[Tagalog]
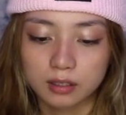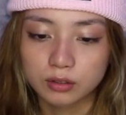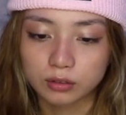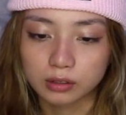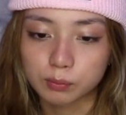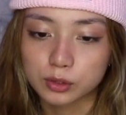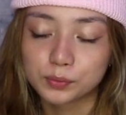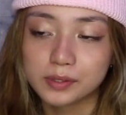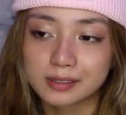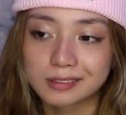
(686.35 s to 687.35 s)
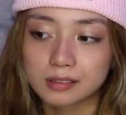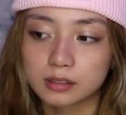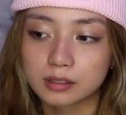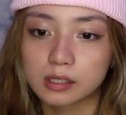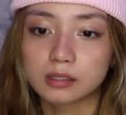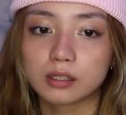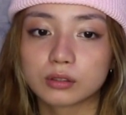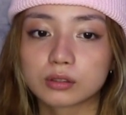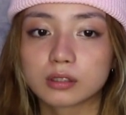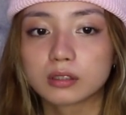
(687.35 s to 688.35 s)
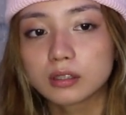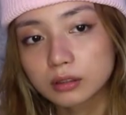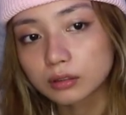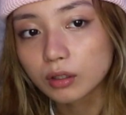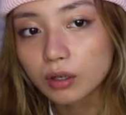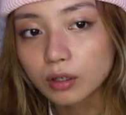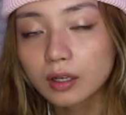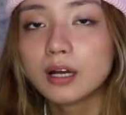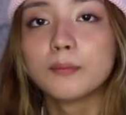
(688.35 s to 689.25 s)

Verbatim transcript: Ganun. Tapos minsan dinadaan ko sa TikTok.